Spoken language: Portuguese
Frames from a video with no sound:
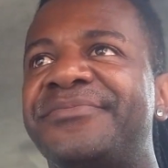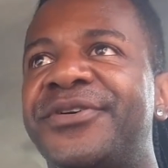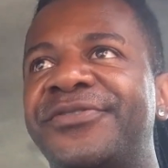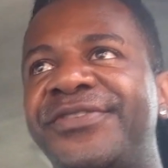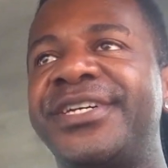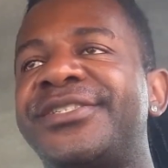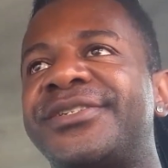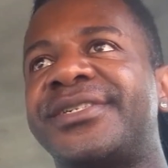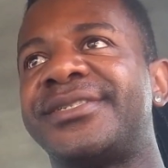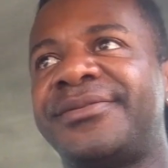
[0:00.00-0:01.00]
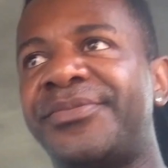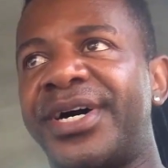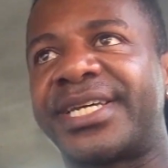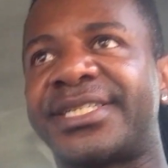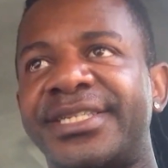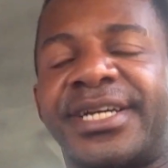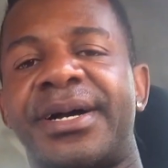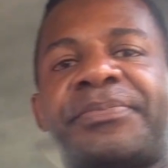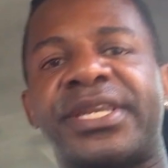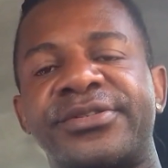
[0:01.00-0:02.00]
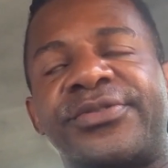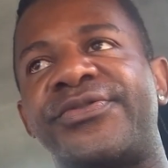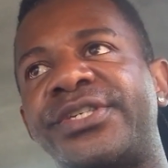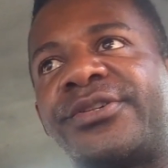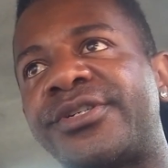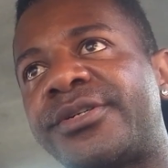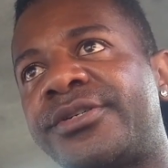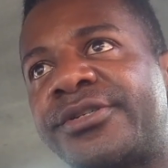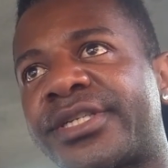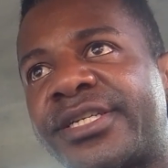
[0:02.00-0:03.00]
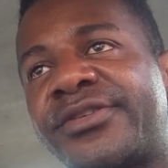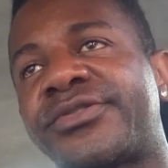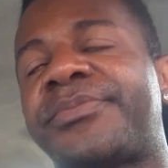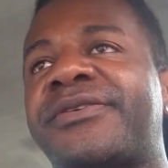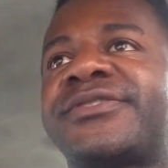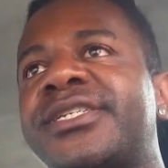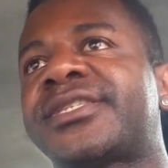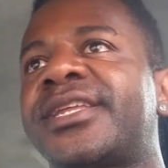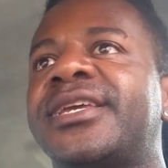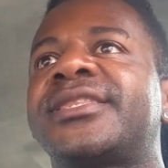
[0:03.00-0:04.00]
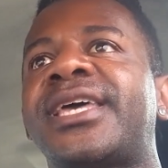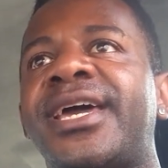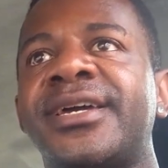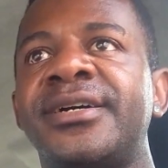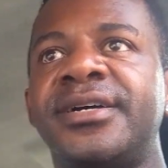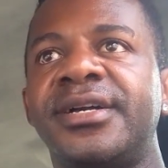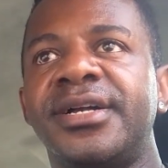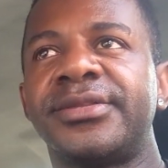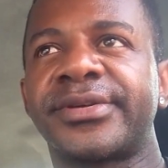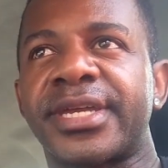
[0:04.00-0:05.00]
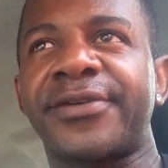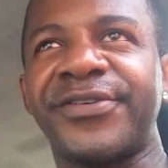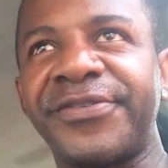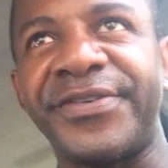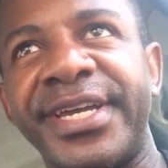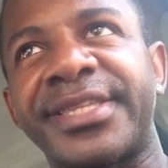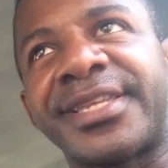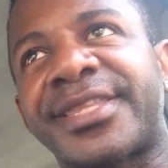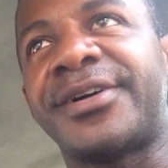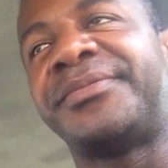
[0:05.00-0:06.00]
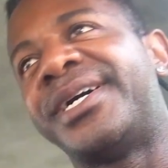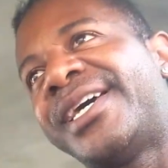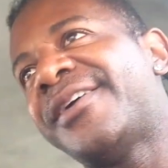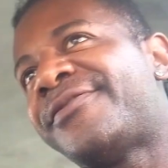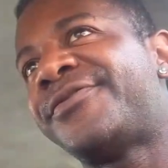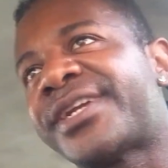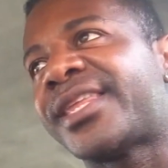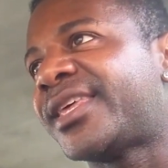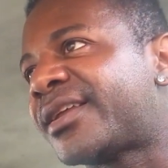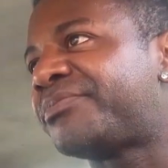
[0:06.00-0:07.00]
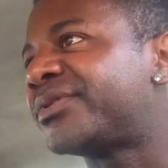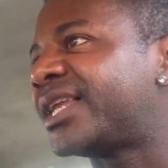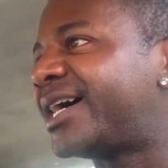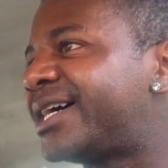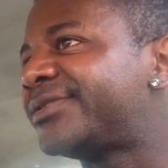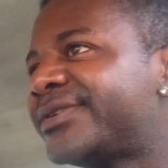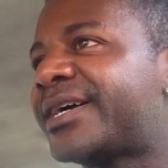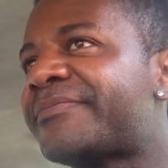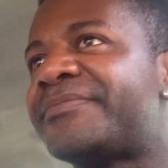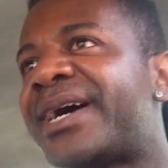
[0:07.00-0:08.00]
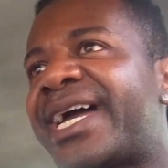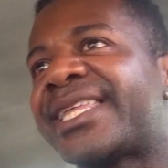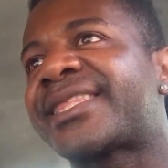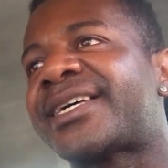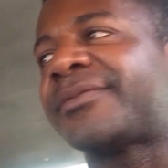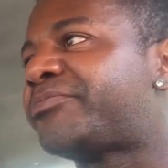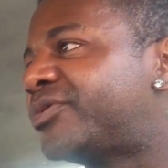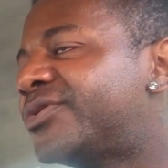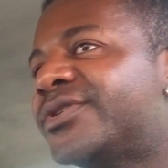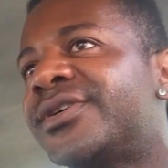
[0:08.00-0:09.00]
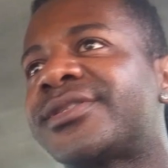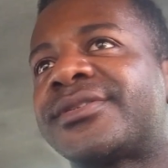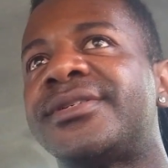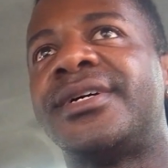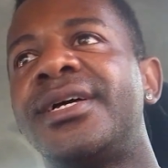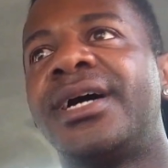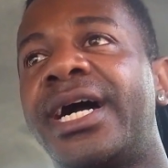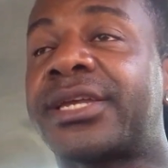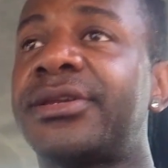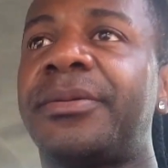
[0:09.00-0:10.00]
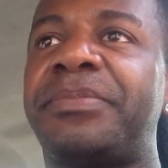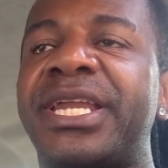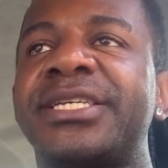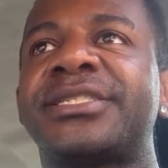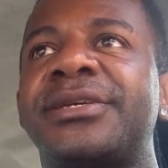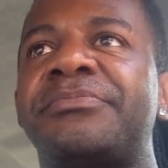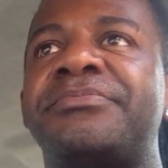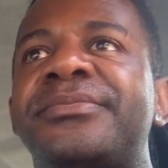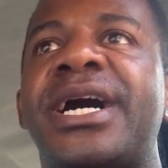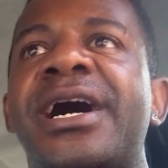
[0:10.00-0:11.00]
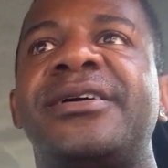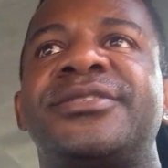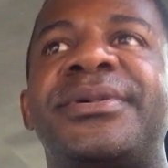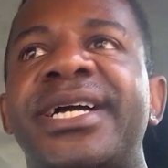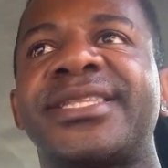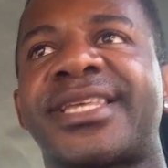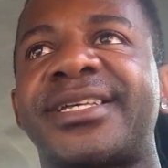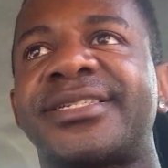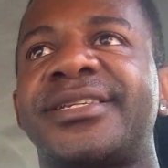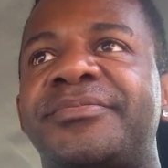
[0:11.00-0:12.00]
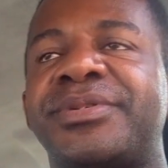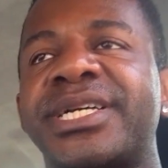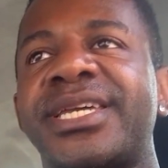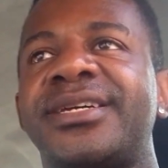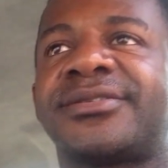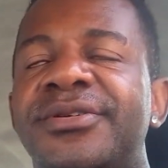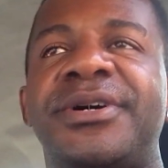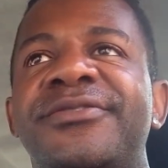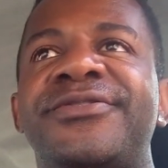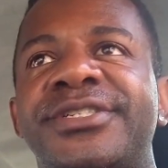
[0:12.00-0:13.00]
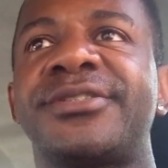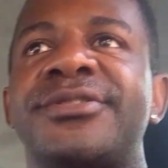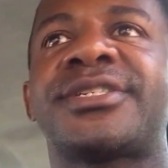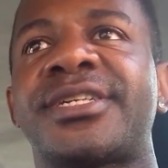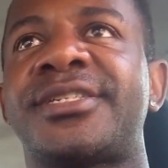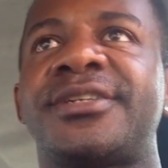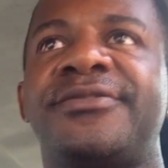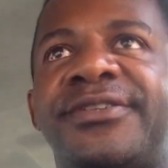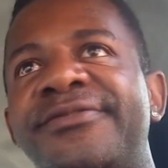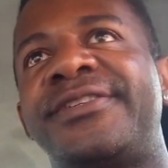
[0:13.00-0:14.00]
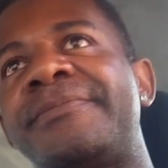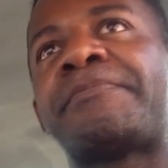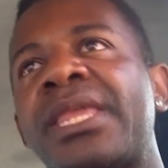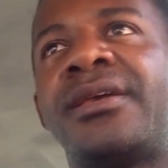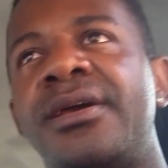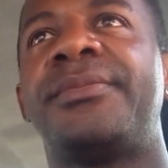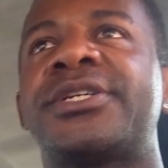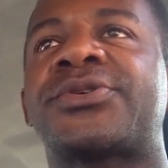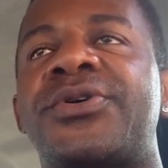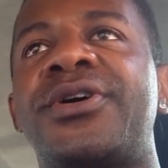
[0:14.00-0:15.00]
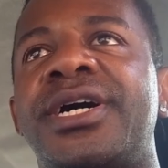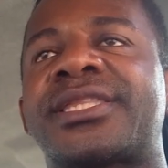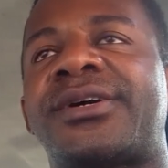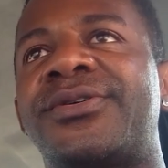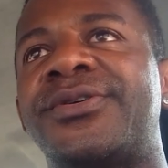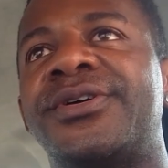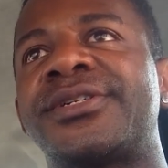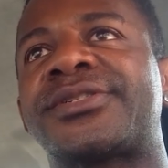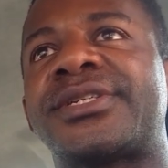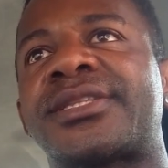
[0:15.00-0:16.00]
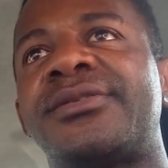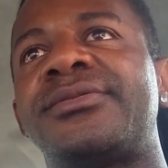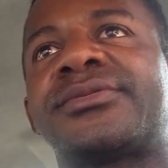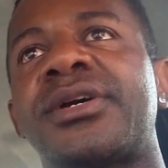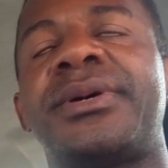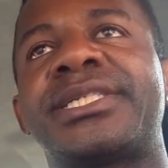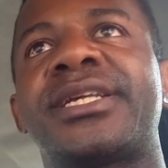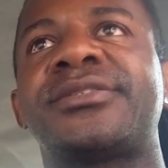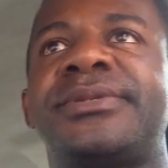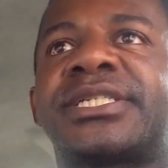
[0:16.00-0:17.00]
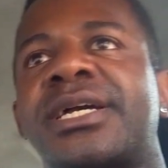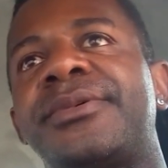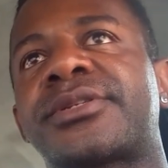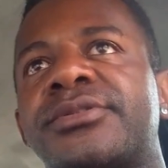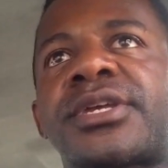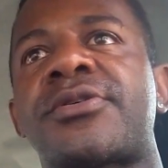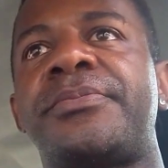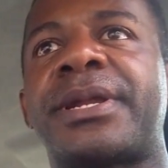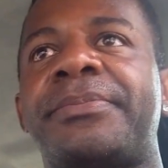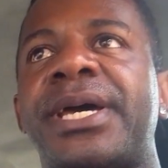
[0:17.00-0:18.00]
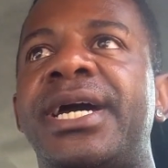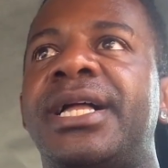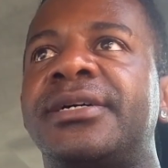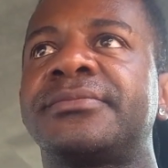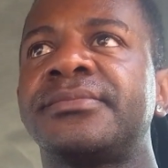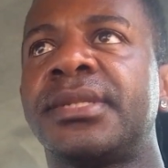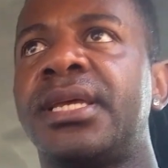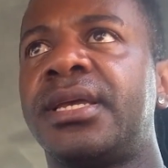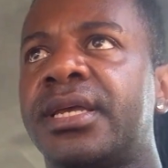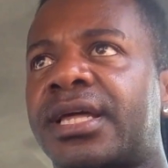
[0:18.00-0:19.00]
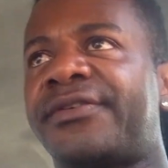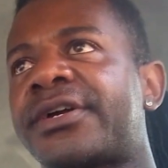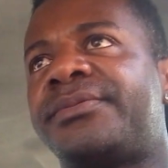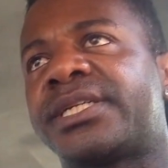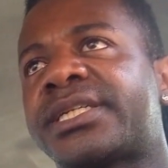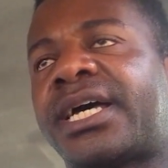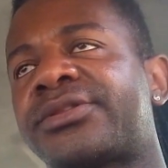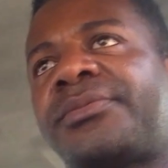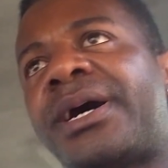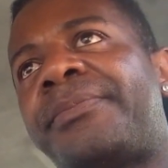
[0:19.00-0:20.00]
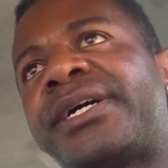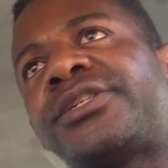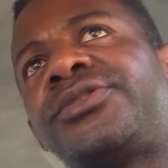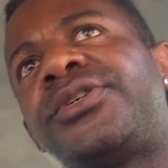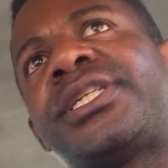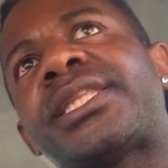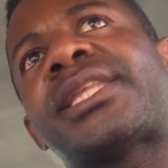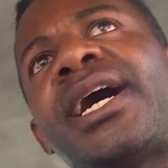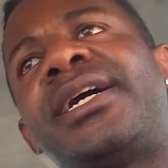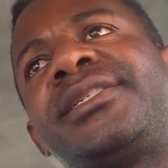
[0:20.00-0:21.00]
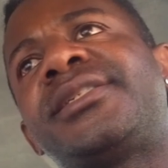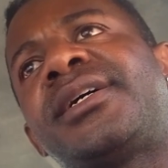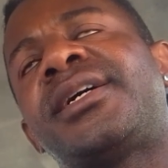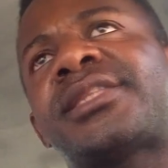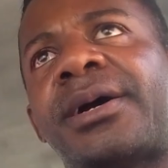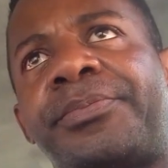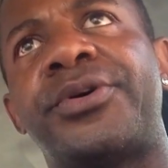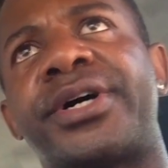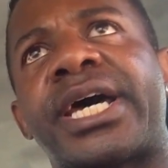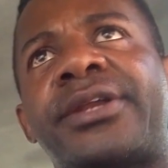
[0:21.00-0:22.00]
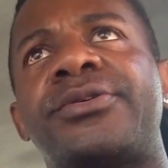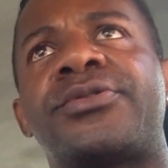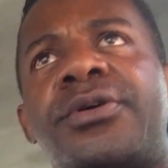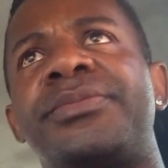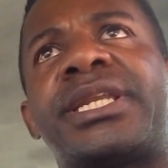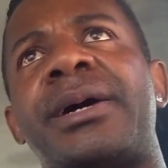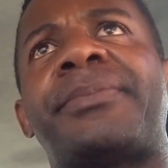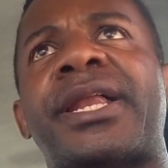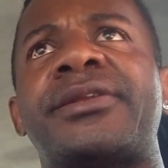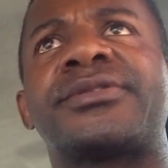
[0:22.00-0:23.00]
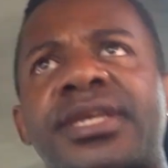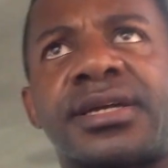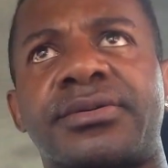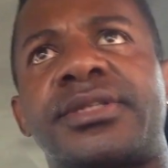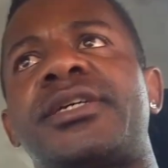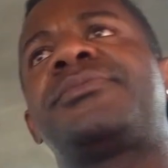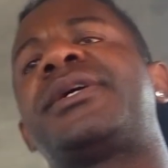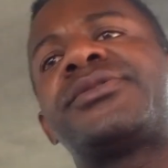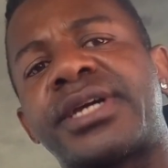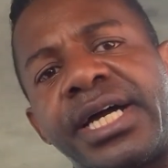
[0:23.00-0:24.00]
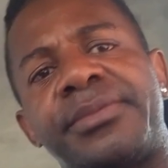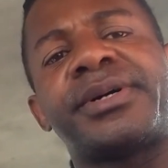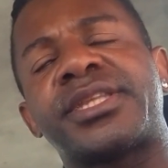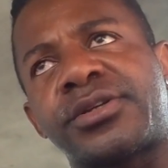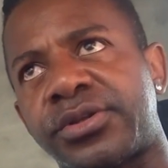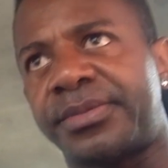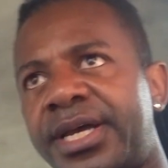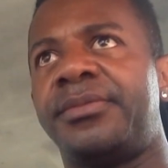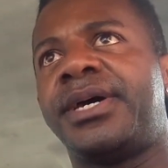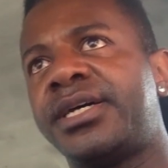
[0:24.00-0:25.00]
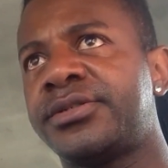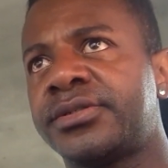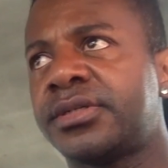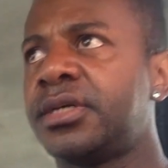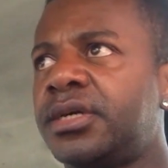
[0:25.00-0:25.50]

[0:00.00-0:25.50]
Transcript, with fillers: meu vídeo. Embora seja apenas um vídeo ilustrativo, só para vocês terem ideia do que, que foi feito. Então, mano, é furadeira para um lado, é marretada para o outro. Aqui não aparece as marretadas, né? Porque como é um vídeo ilustrativo, enfim mas corta osso, então tem uma série de medicamentos que eu tenho que comprar para ela, que ela vai começar a tomar a partir de hoje à tarde, até o horário combinar para ela não ter que acordar de madrugada para ter que tomar remédio.